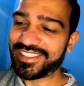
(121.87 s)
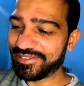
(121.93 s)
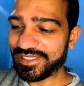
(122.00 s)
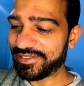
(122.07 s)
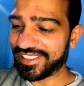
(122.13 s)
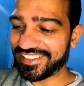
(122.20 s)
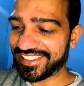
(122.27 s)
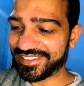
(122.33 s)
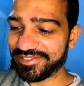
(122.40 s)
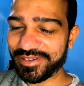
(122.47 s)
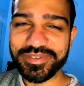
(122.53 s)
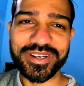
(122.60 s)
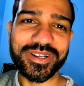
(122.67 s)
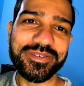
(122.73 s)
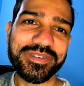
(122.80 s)
की सब्ज़ी भाई सच
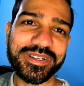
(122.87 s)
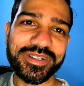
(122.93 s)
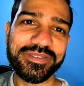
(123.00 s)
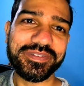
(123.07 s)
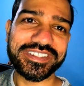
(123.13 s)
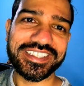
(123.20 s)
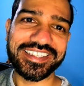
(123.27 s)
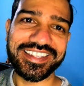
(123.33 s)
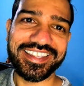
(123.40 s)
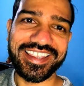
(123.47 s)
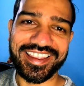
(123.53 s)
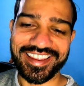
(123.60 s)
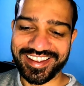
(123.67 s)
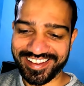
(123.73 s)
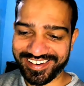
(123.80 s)
में मेरे को बिल्कुल पसंद
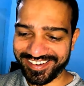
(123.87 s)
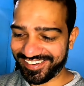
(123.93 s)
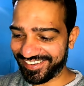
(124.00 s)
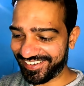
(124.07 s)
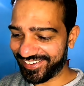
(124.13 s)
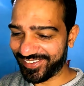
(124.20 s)
नहीं है यार